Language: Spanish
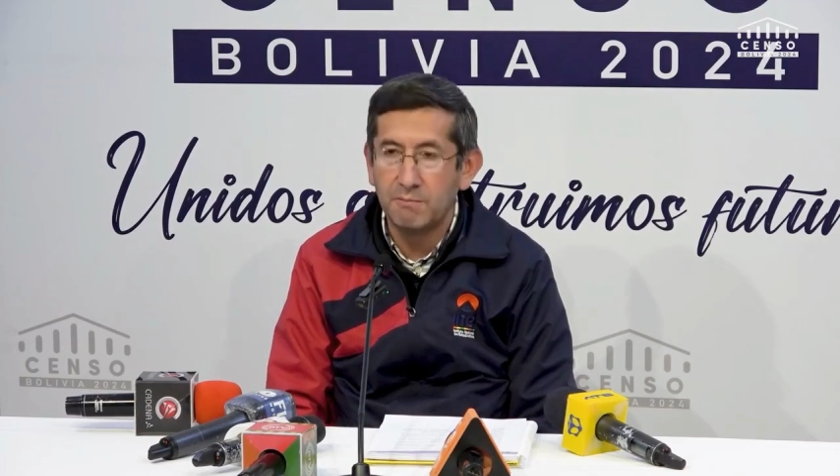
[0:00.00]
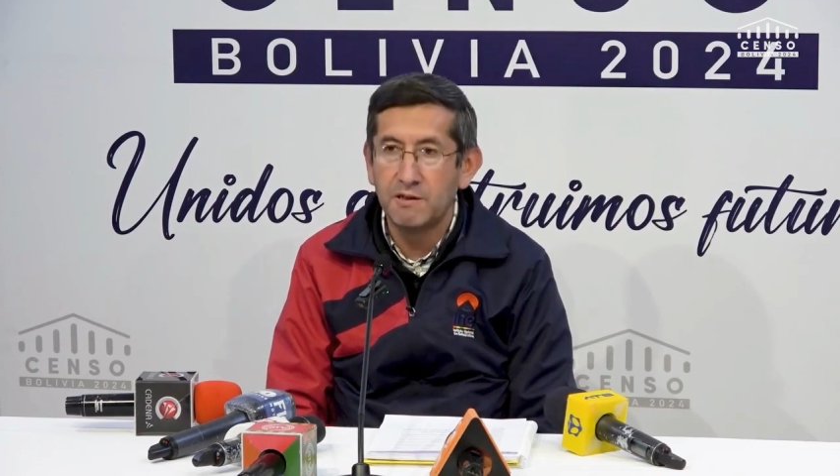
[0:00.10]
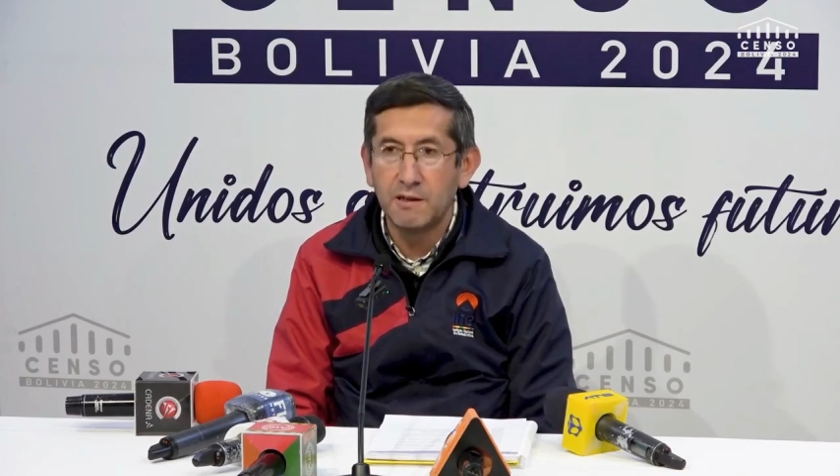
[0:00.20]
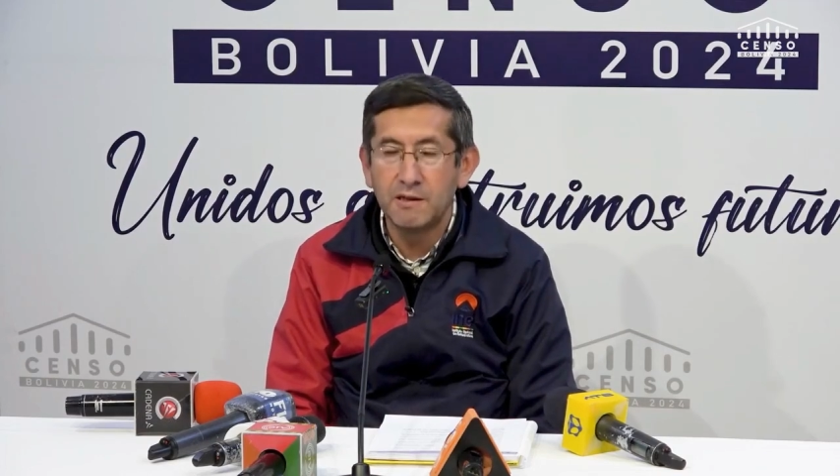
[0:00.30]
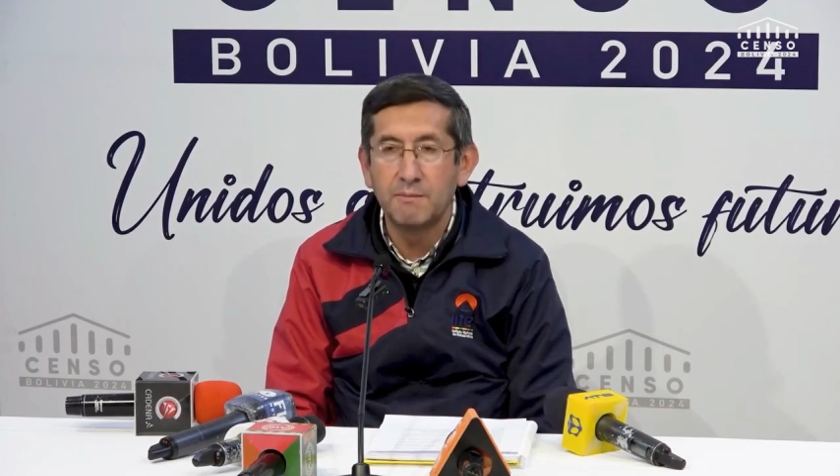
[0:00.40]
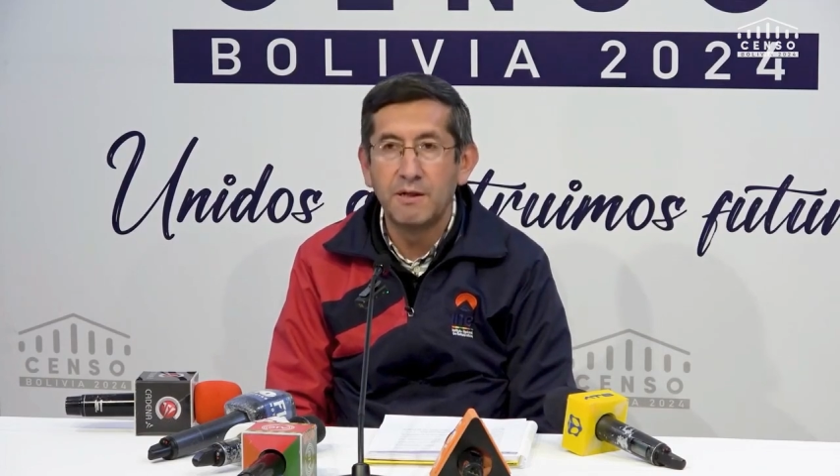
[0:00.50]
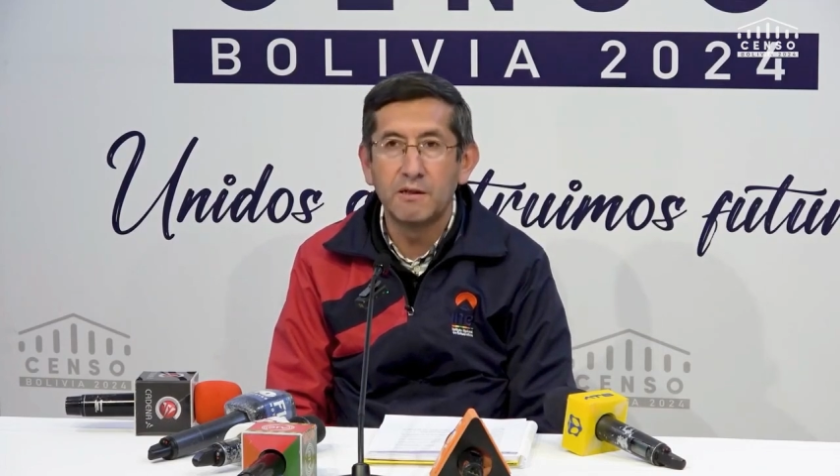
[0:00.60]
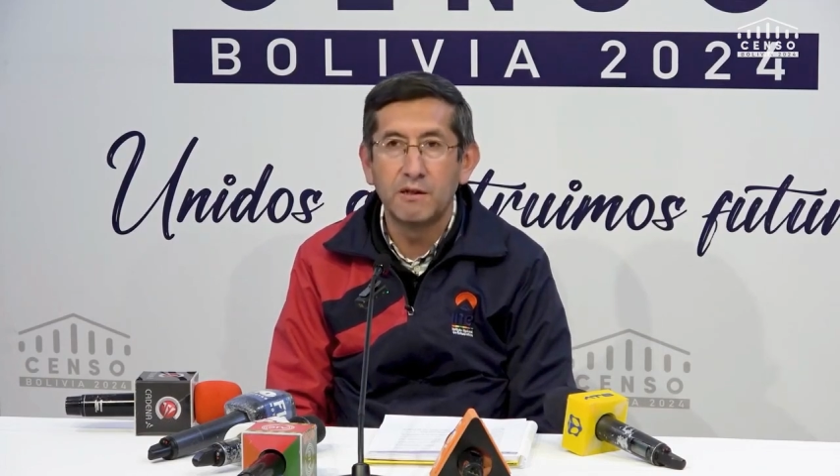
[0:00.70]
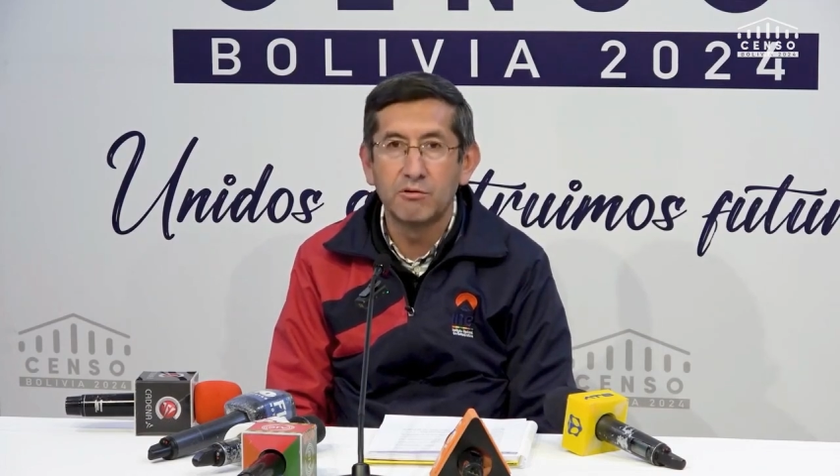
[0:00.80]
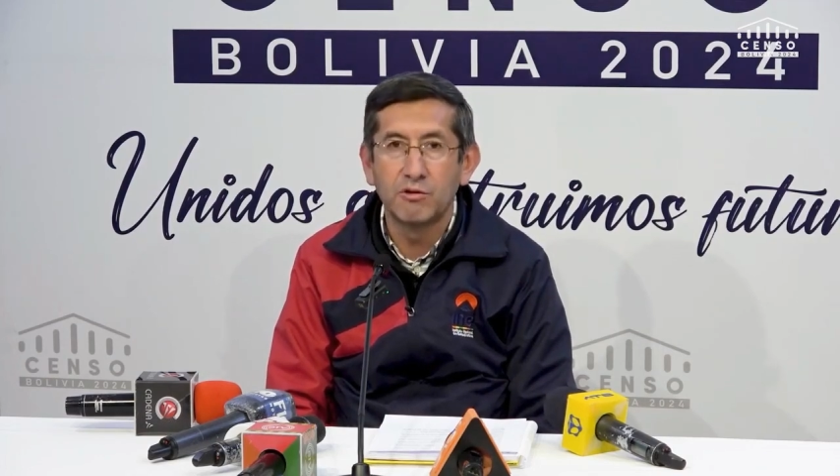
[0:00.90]

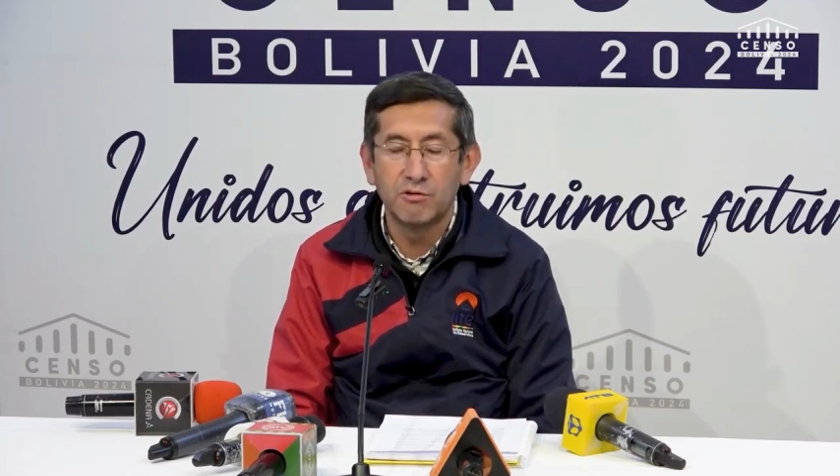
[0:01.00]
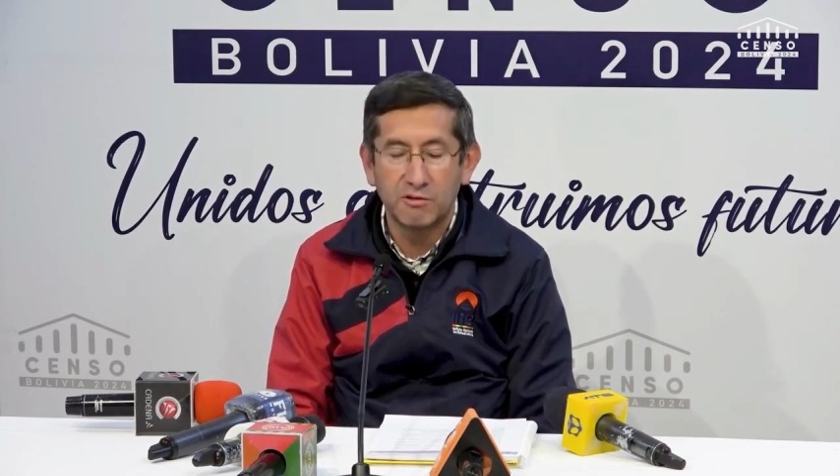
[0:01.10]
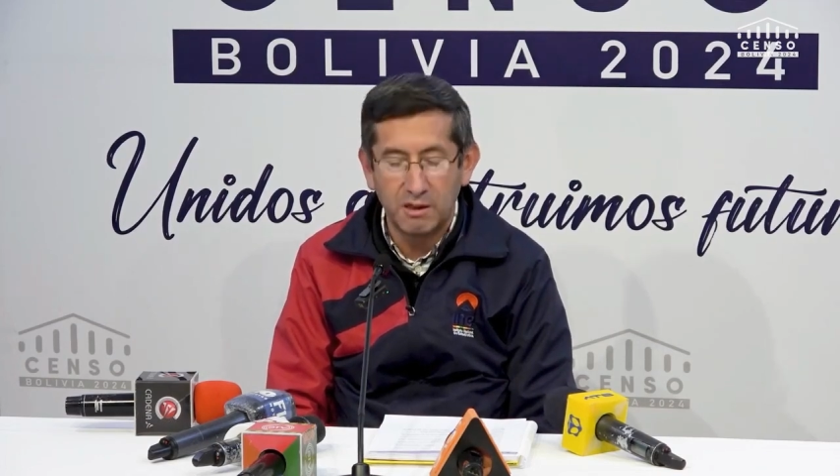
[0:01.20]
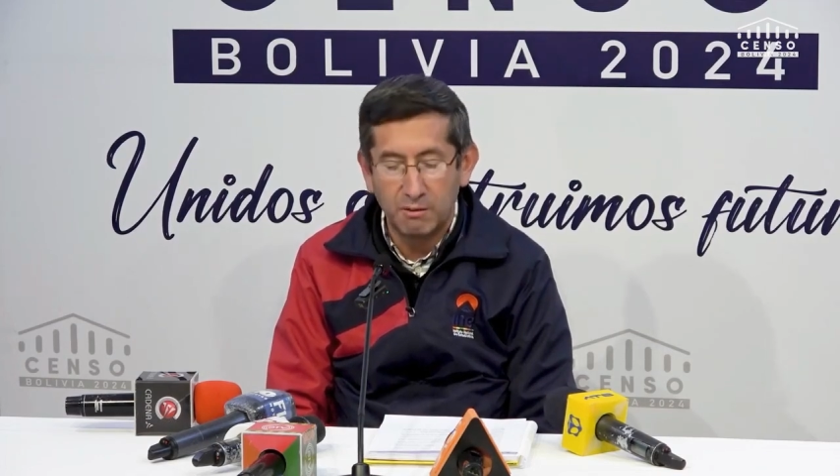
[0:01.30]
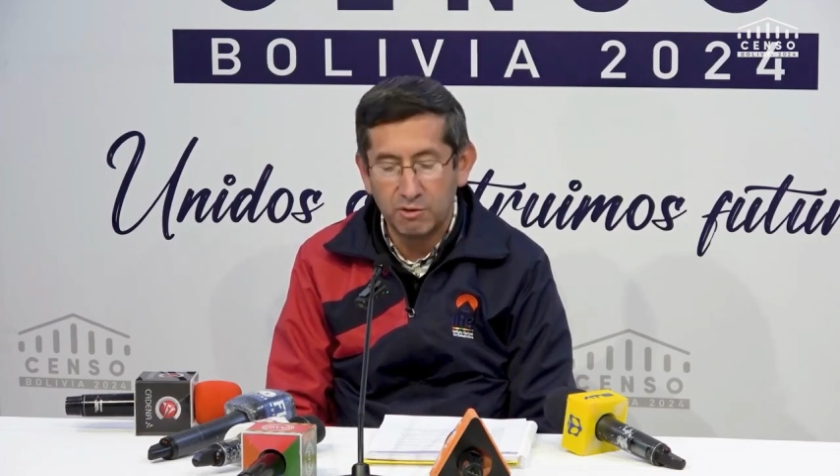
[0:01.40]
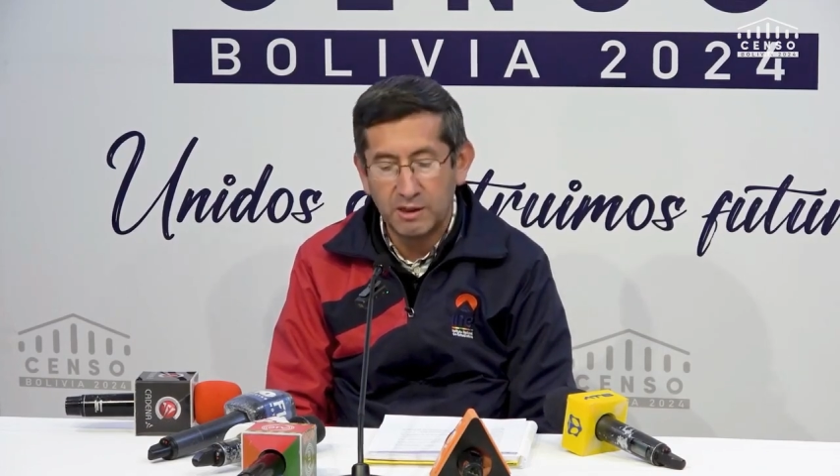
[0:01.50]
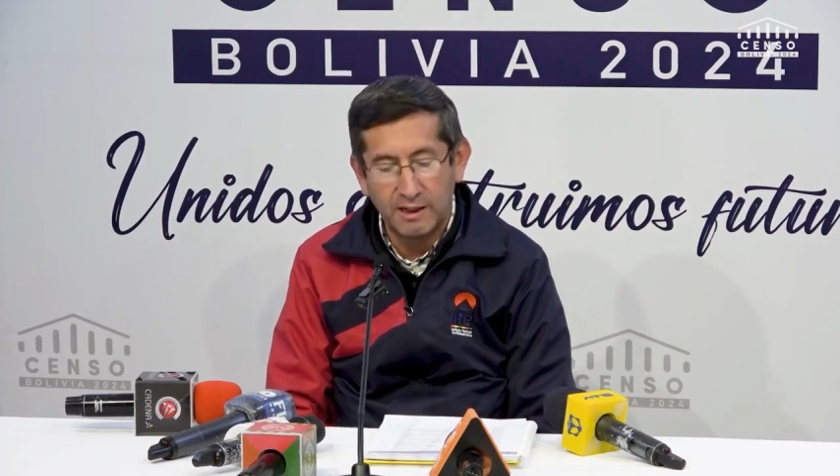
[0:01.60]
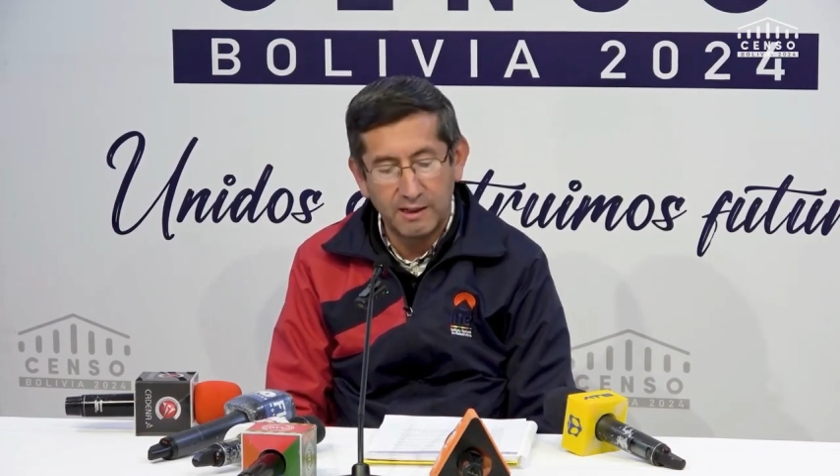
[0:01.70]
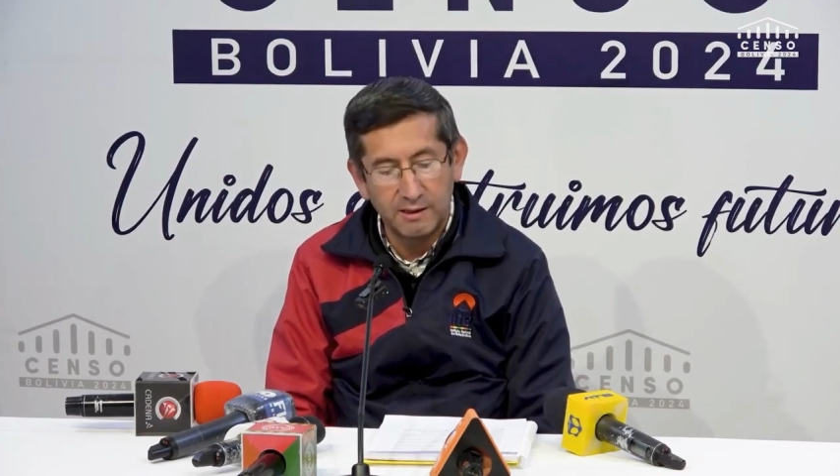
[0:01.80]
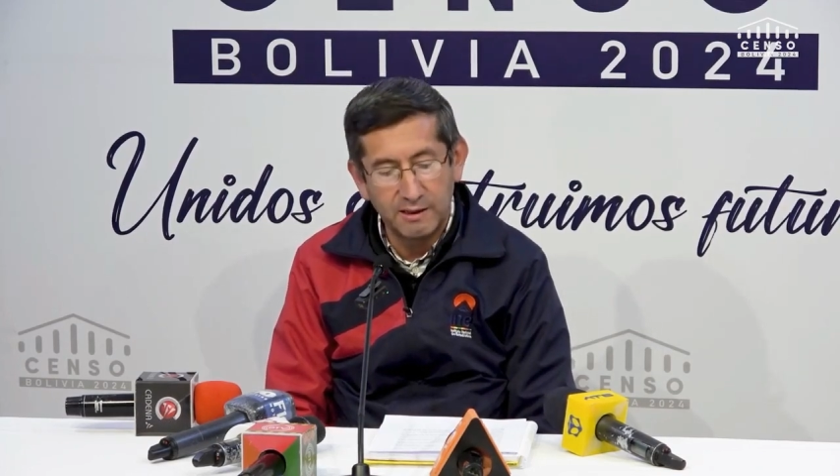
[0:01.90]
evidentemente nosotros tenemos que
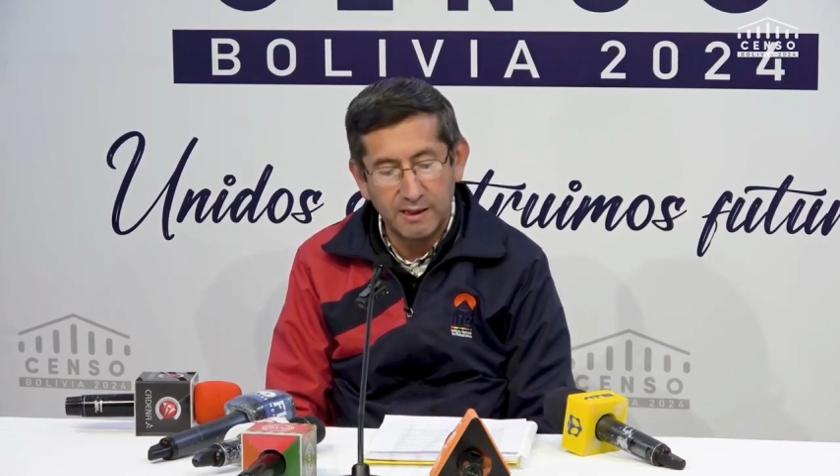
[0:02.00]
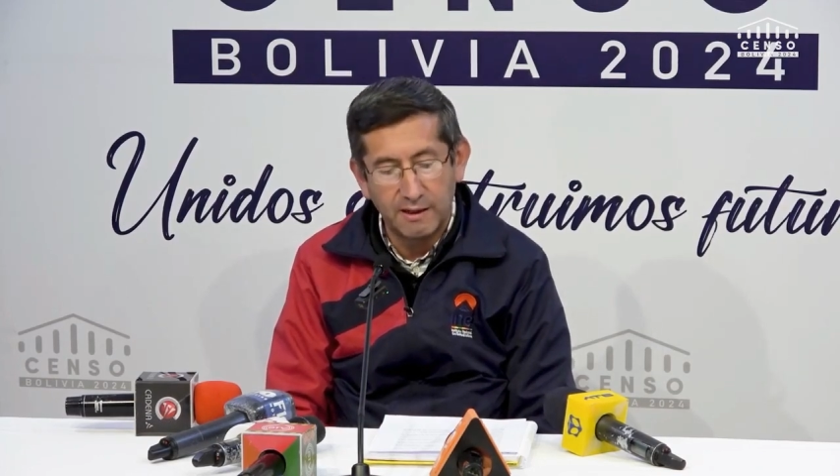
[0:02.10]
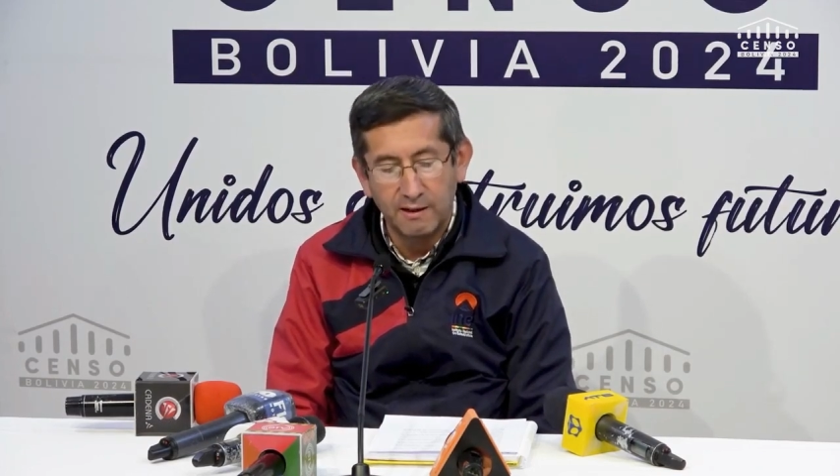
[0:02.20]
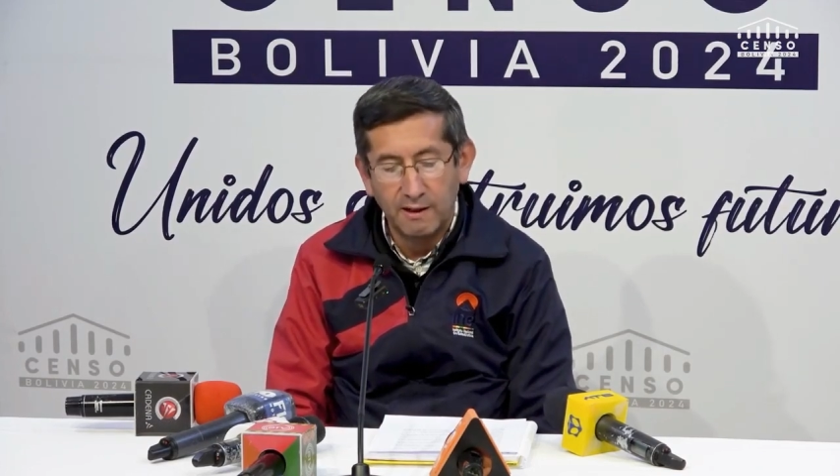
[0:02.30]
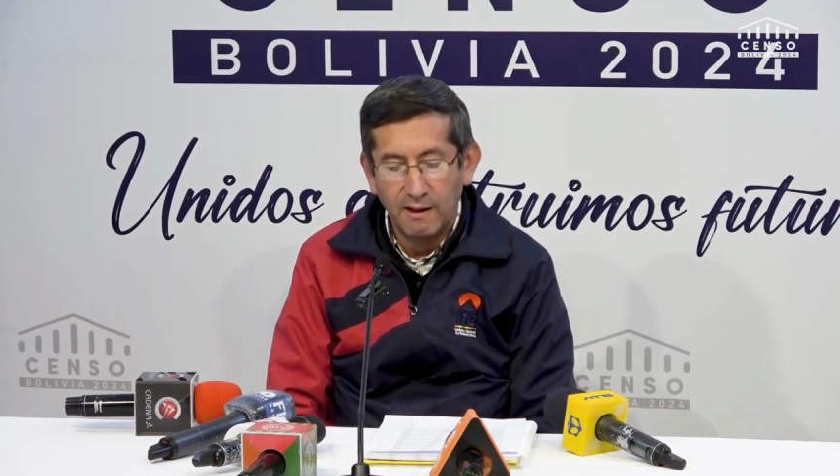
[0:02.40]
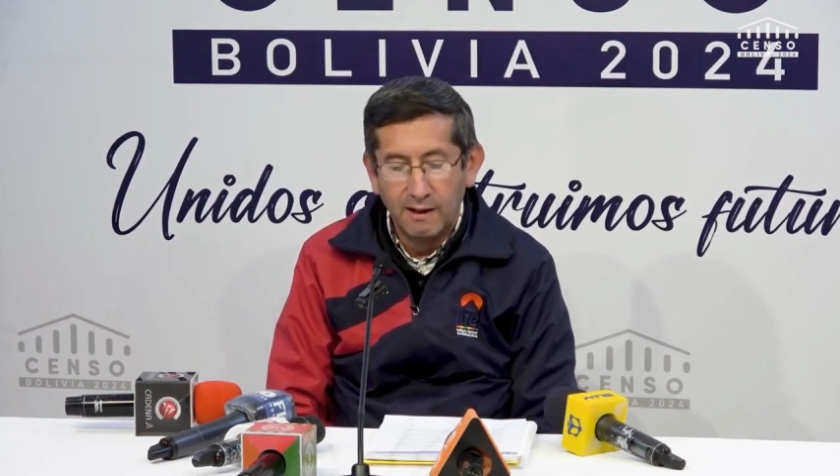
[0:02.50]
garantizar